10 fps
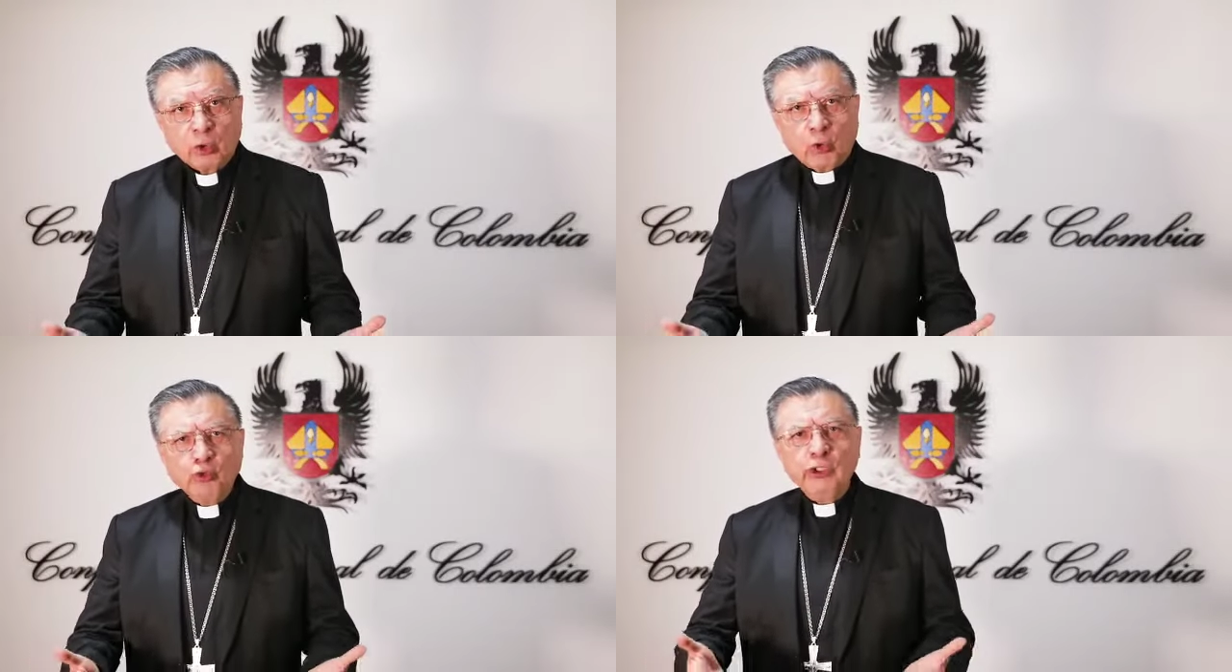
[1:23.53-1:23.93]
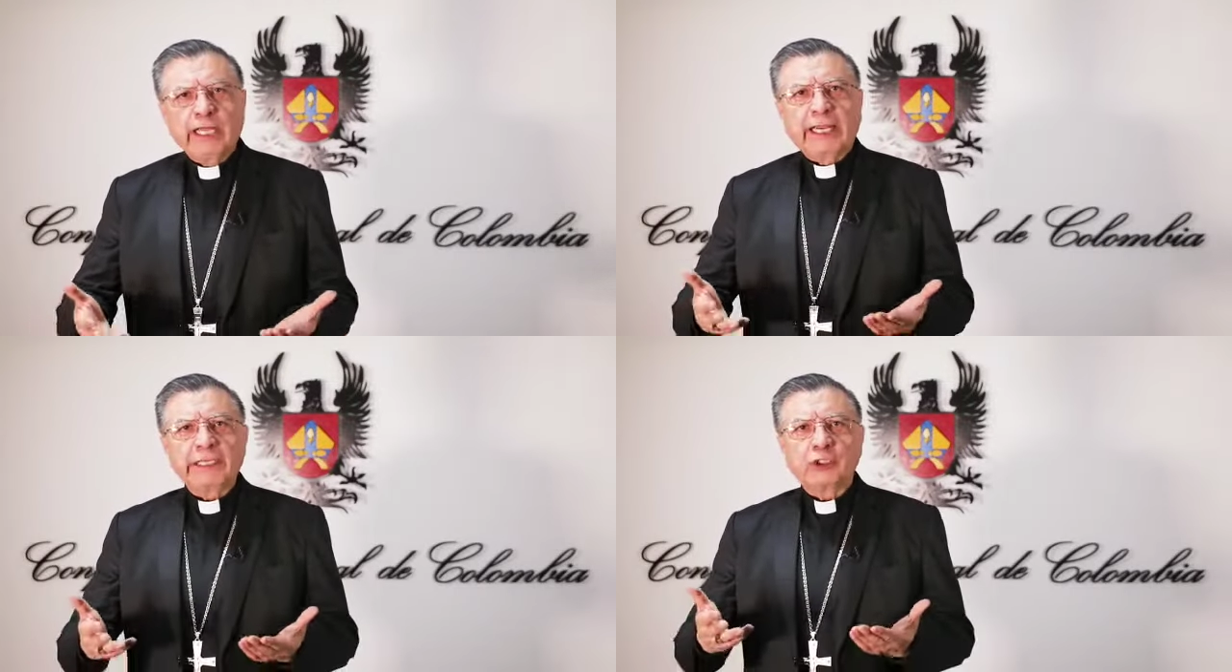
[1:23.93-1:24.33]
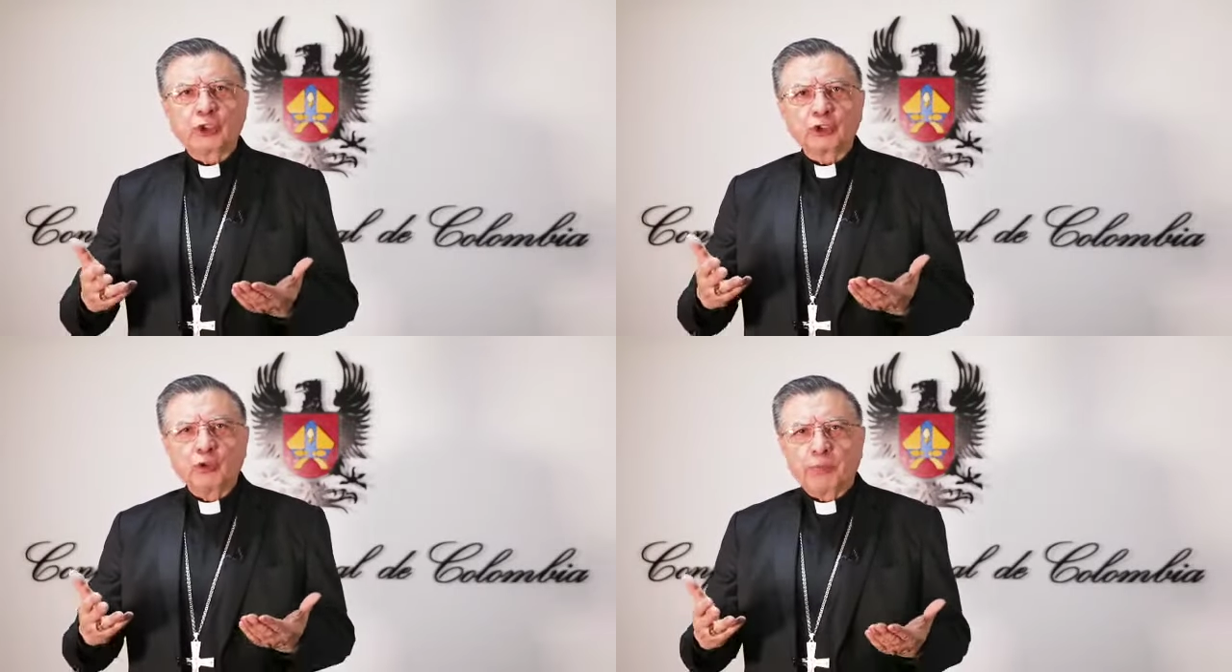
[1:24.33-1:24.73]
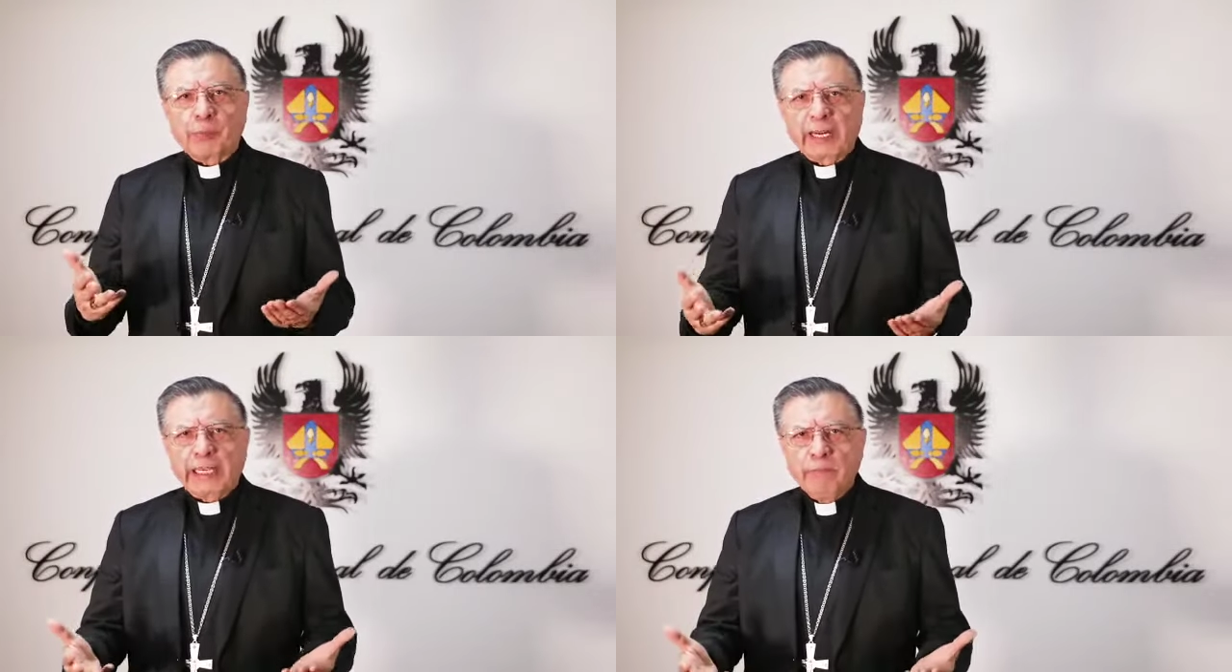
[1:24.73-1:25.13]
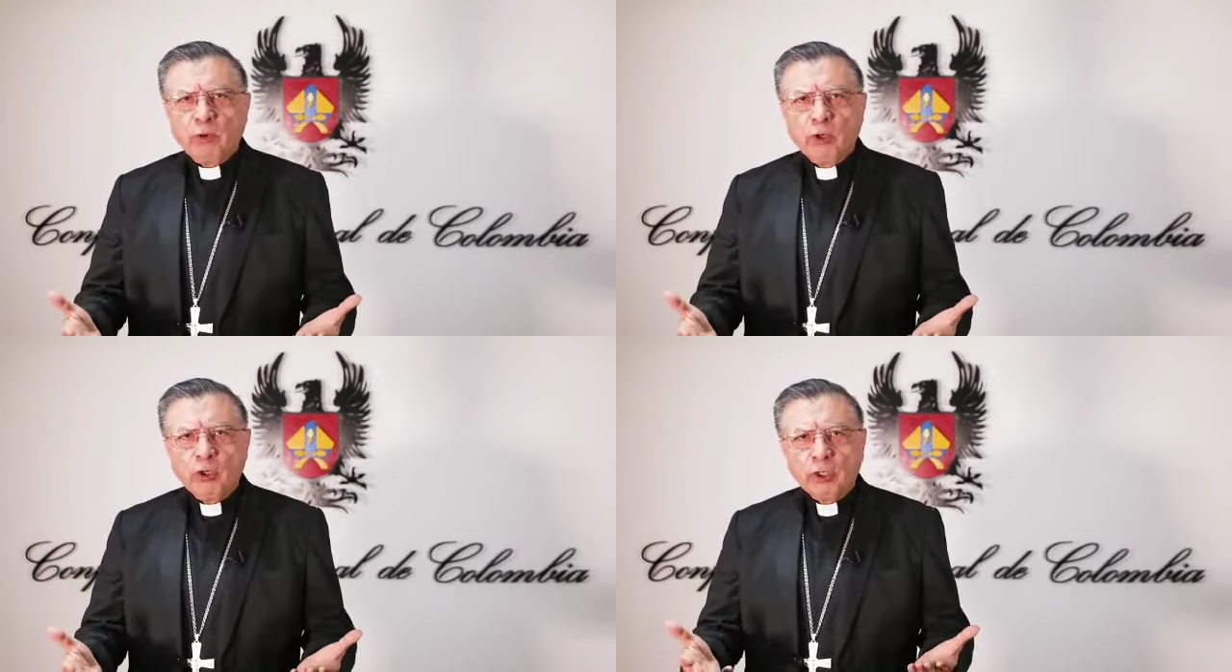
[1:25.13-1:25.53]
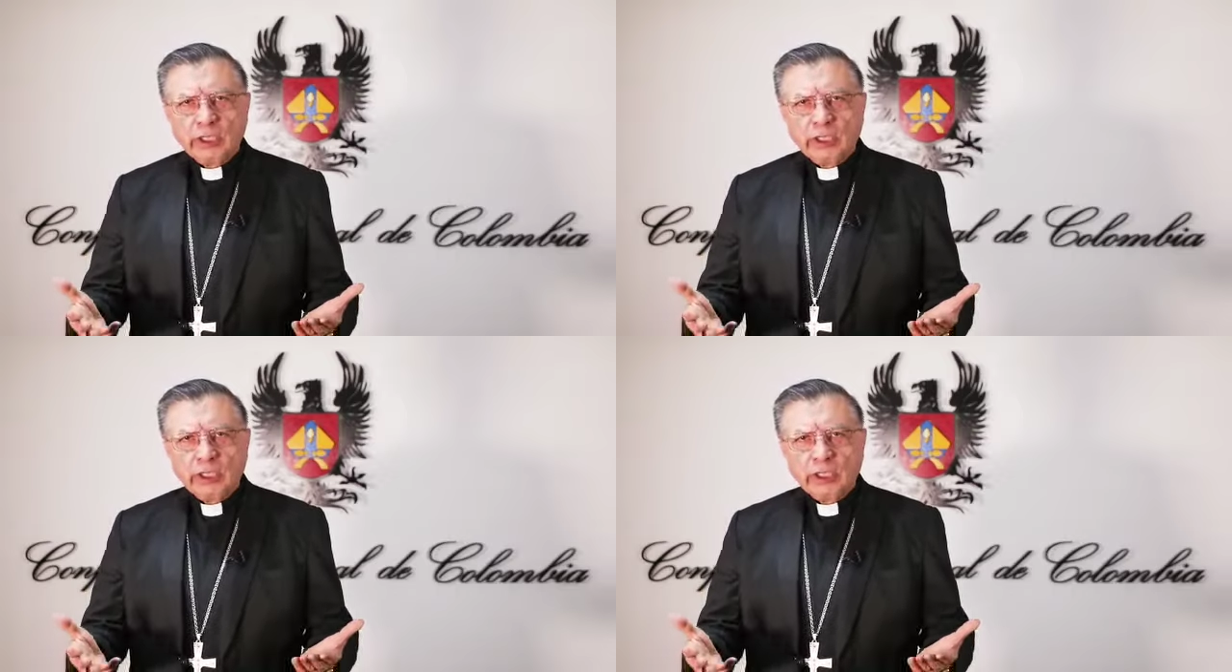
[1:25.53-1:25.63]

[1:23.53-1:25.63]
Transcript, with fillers: un derecho supremo